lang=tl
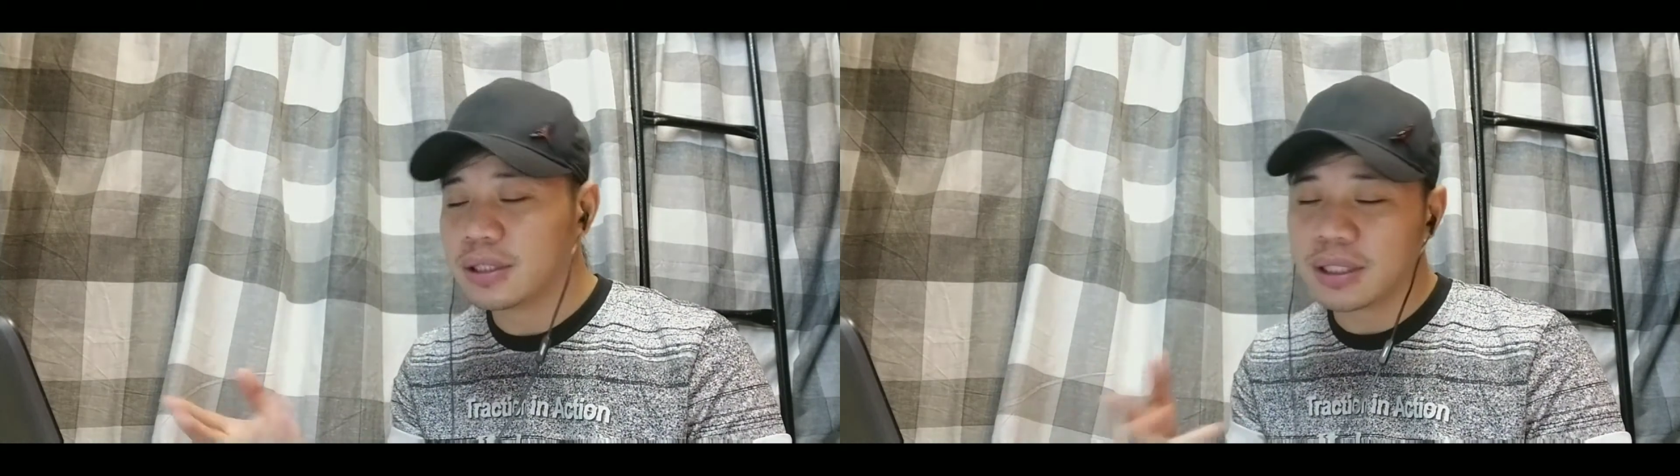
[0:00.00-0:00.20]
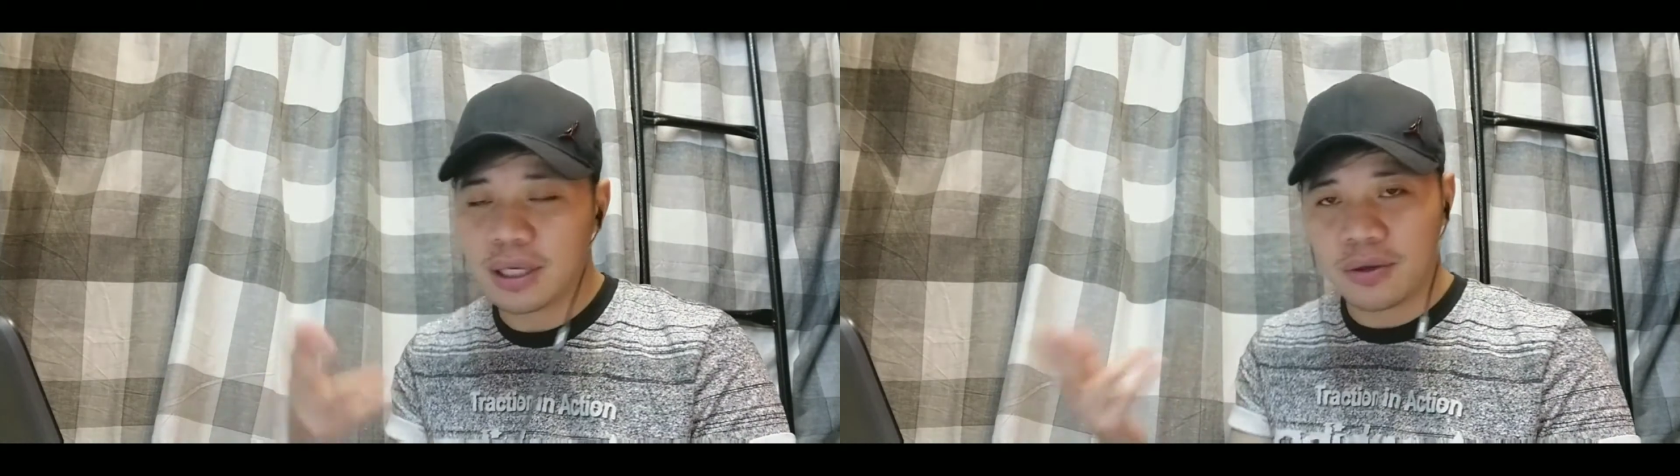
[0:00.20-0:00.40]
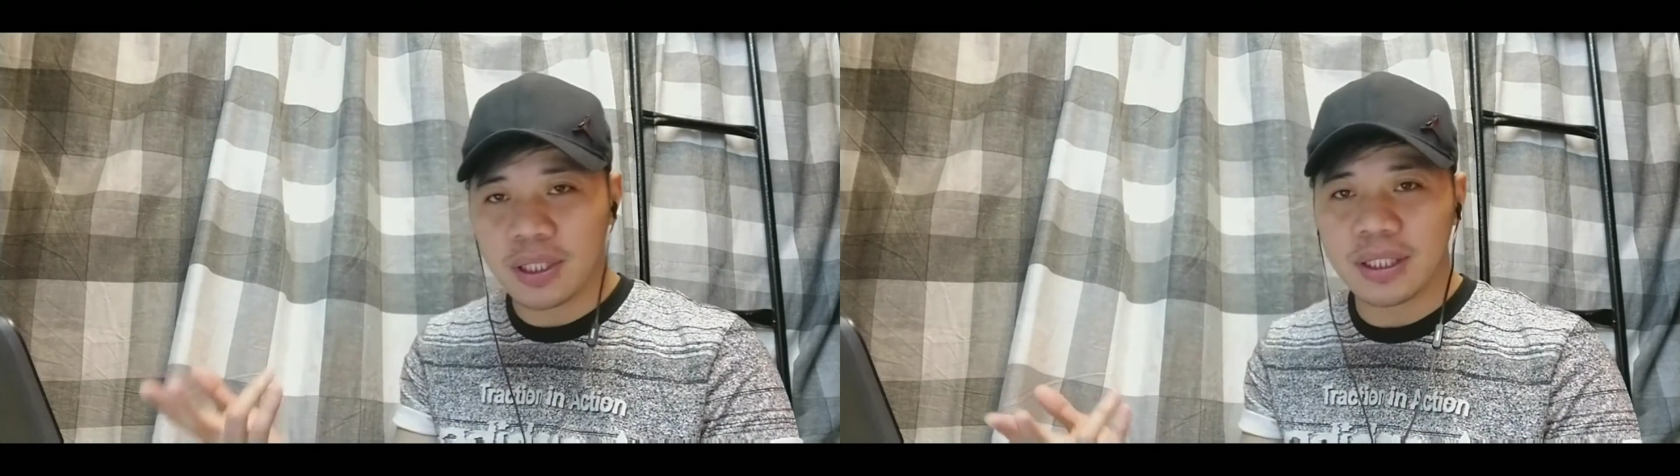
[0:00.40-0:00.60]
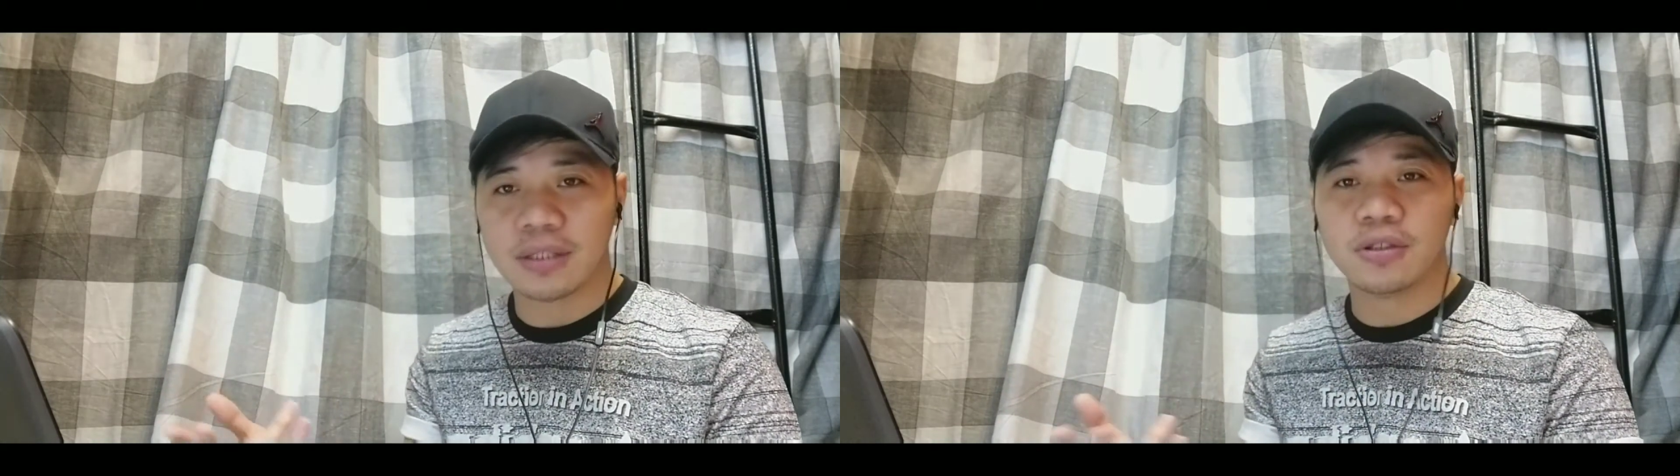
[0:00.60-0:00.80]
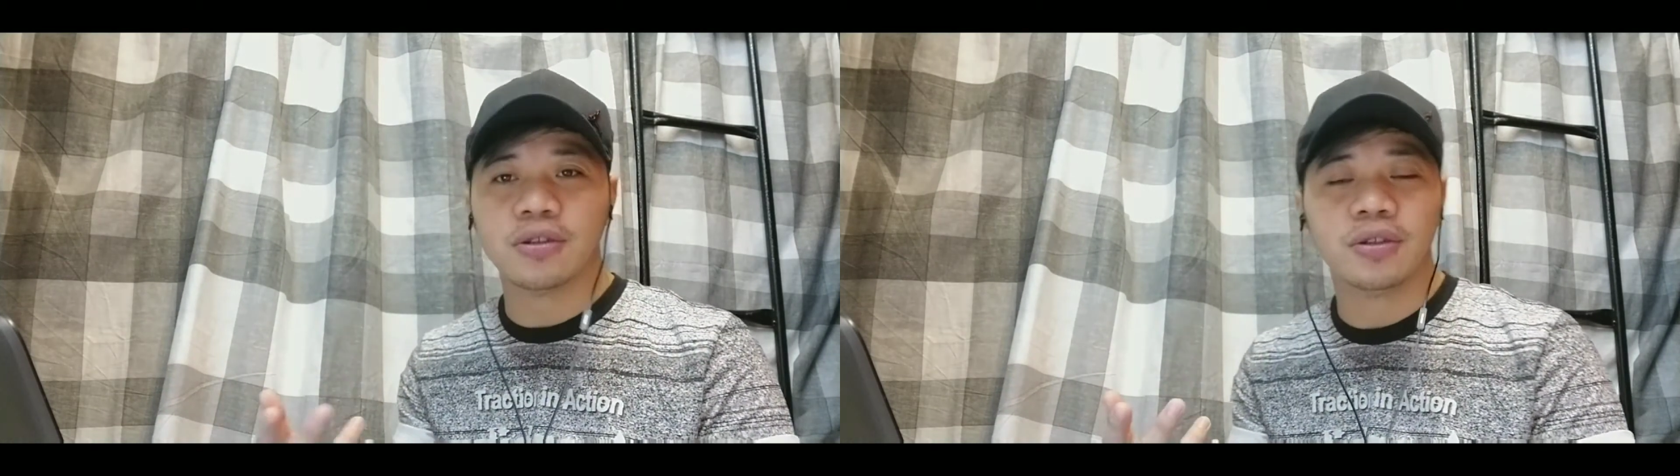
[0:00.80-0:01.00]
taga US
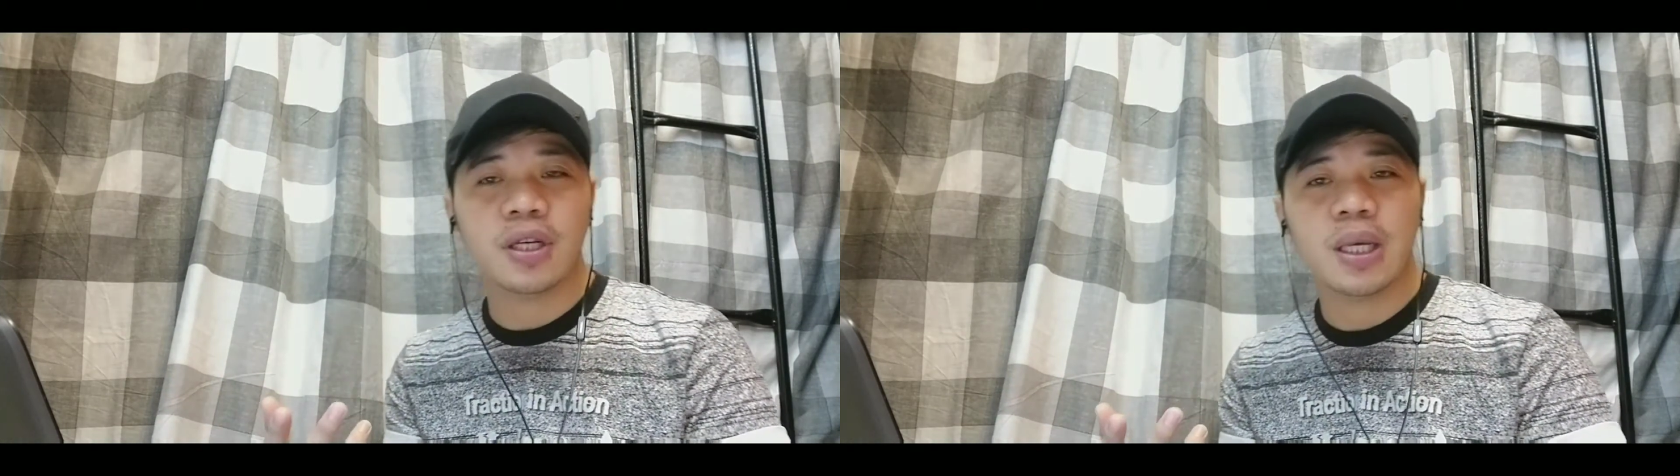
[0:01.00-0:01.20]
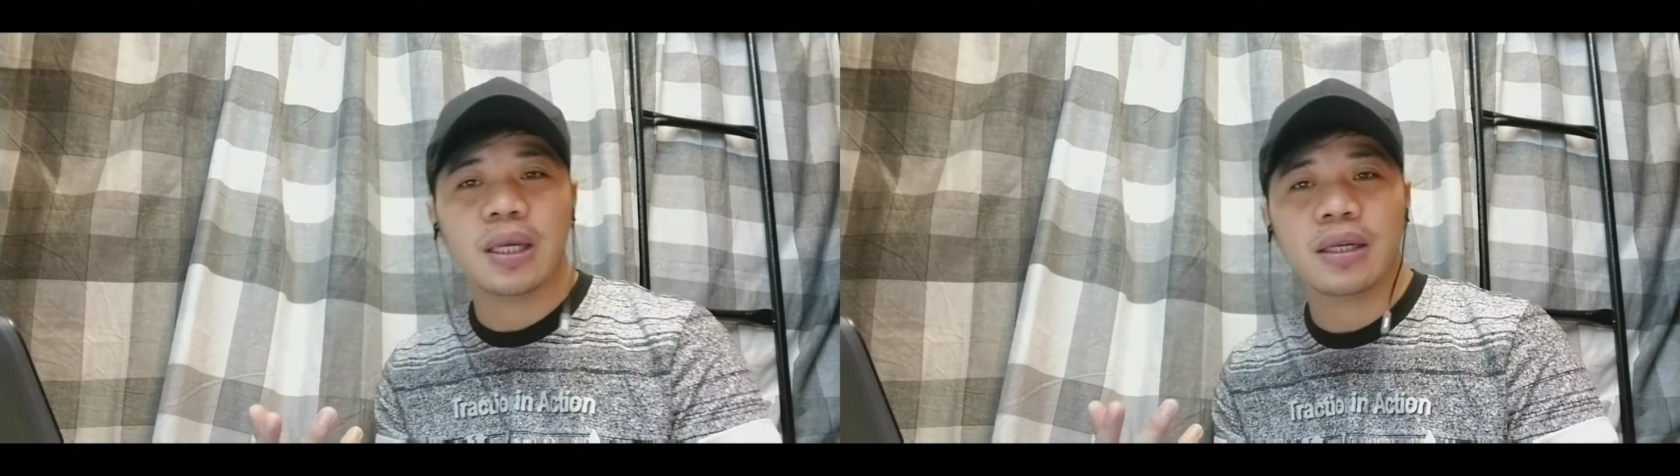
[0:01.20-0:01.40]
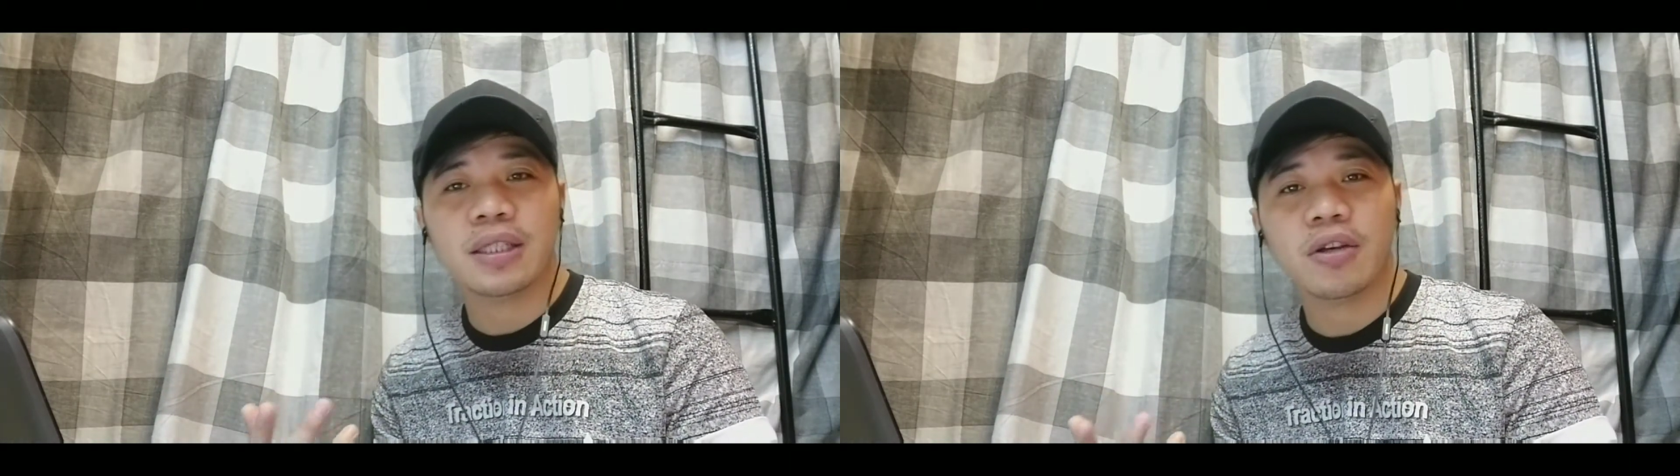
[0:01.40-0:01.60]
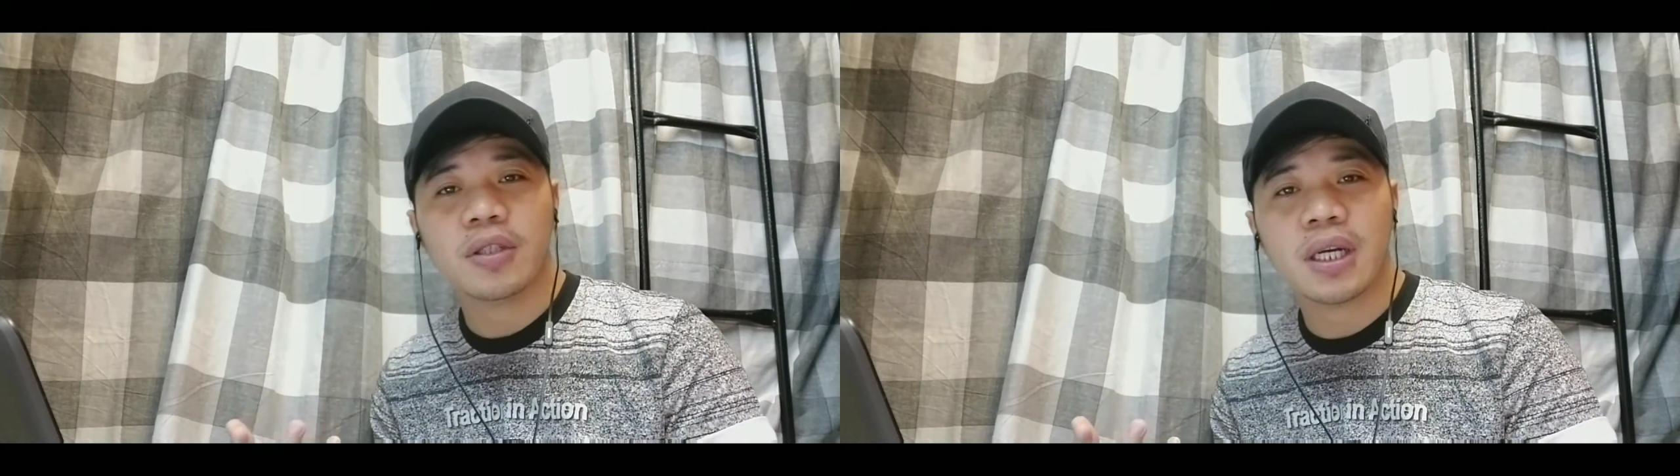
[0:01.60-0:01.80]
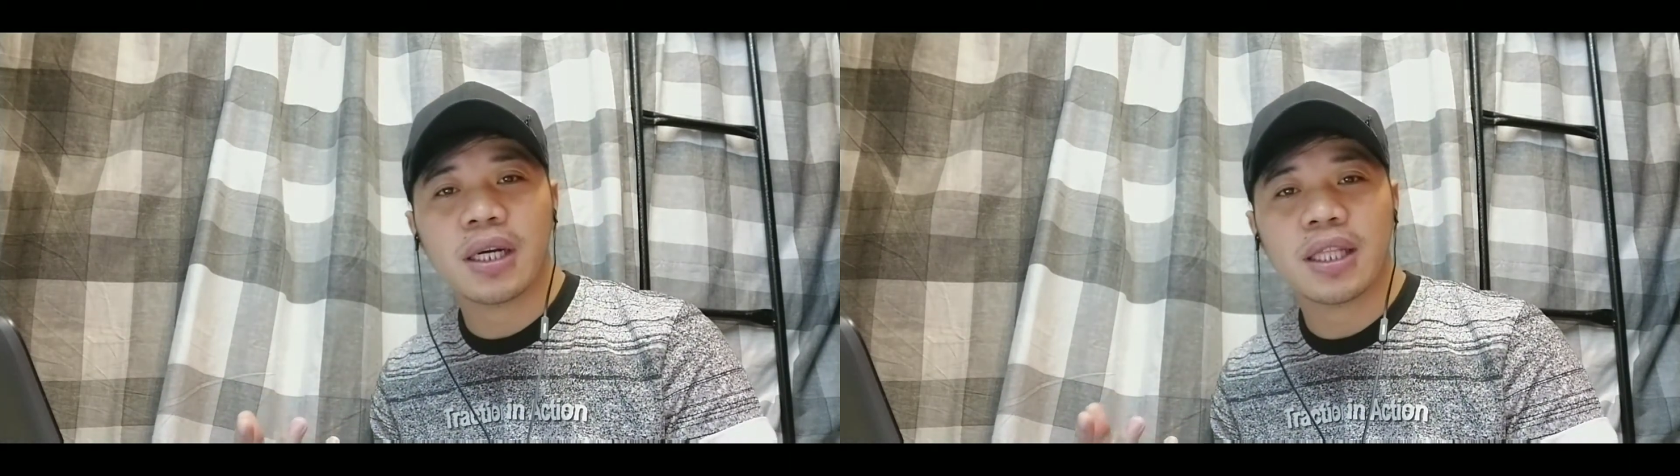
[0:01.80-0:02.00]
din. So, dati
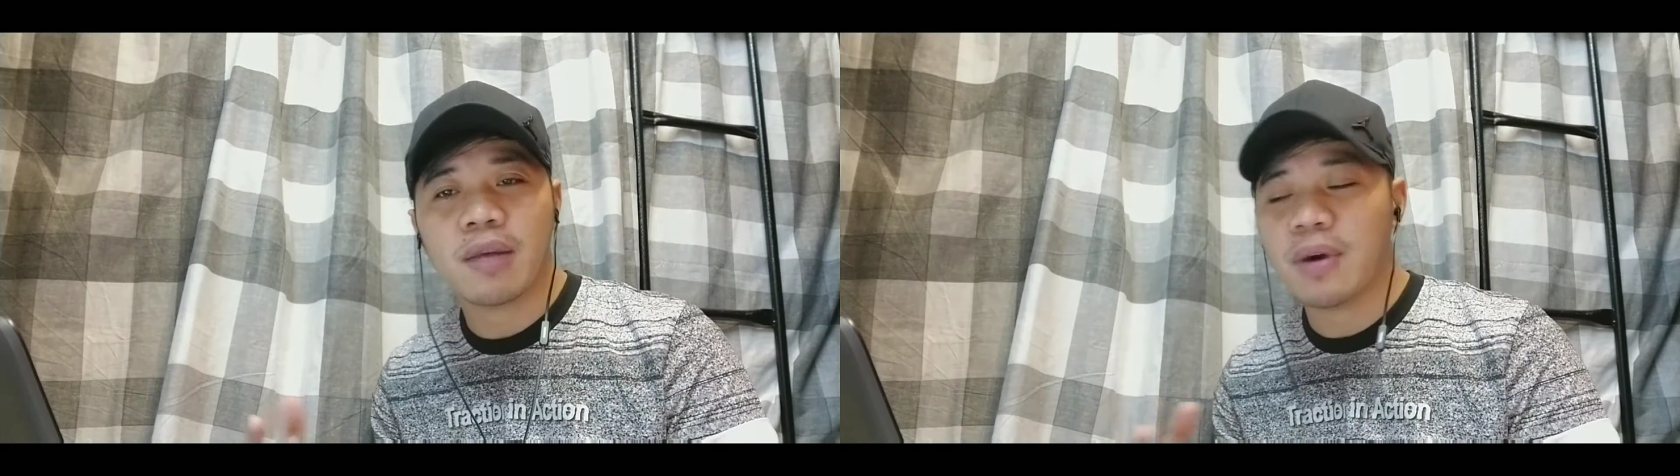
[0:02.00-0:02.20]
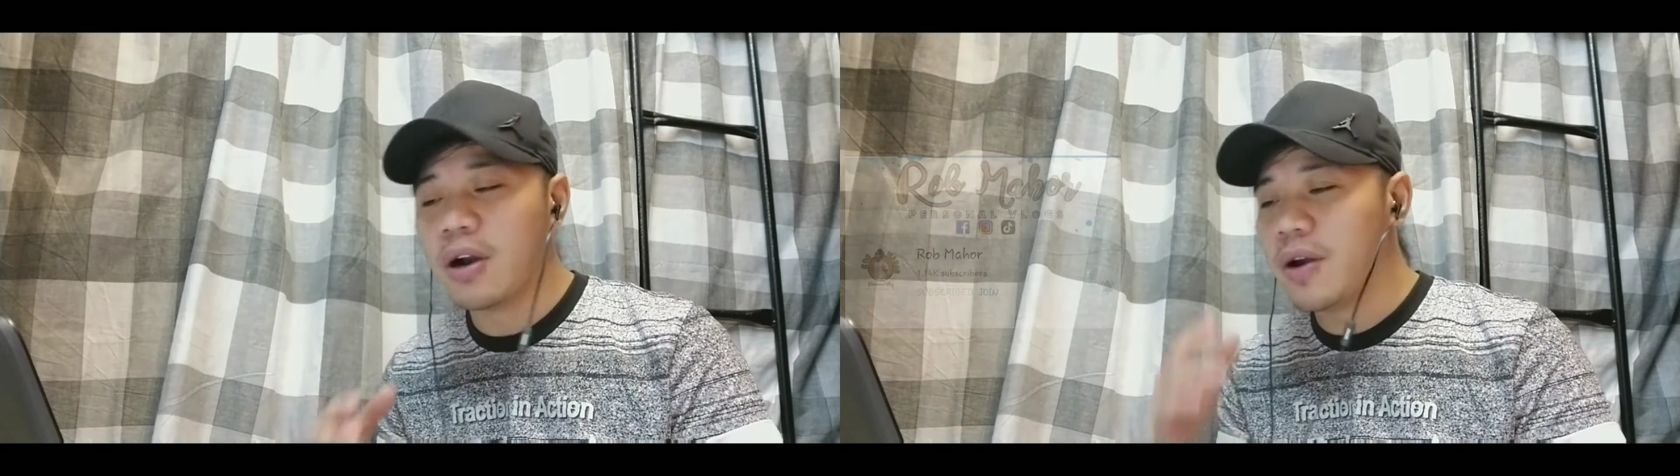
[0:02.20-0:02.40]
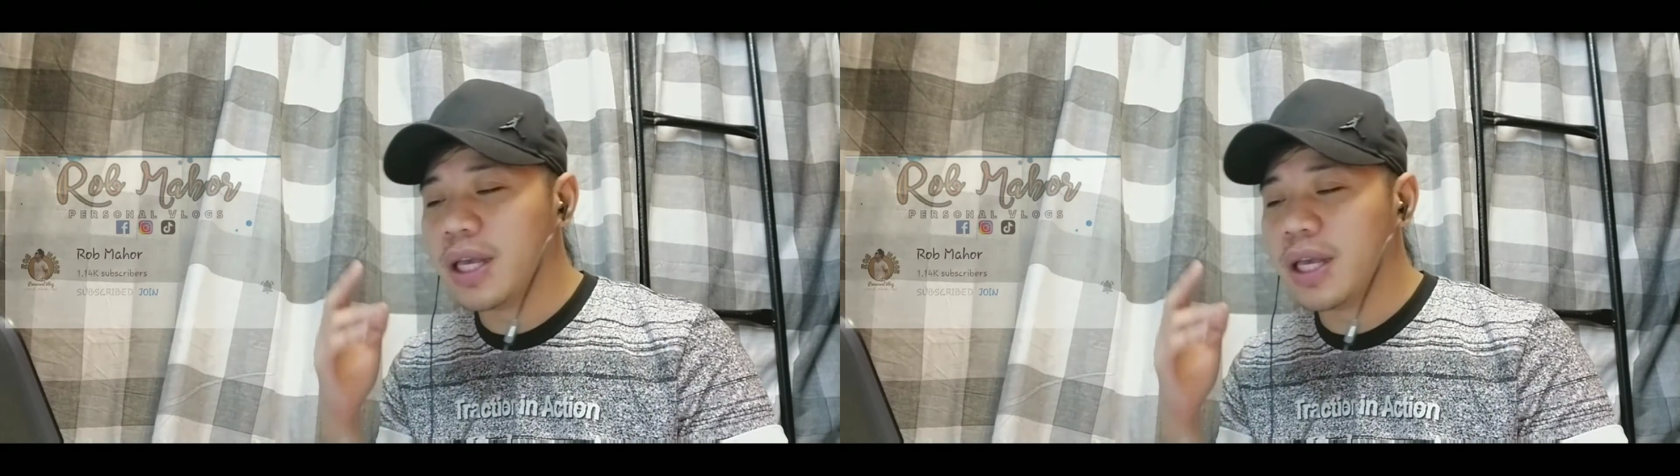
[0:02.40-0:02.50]
ko siyang katrabaho.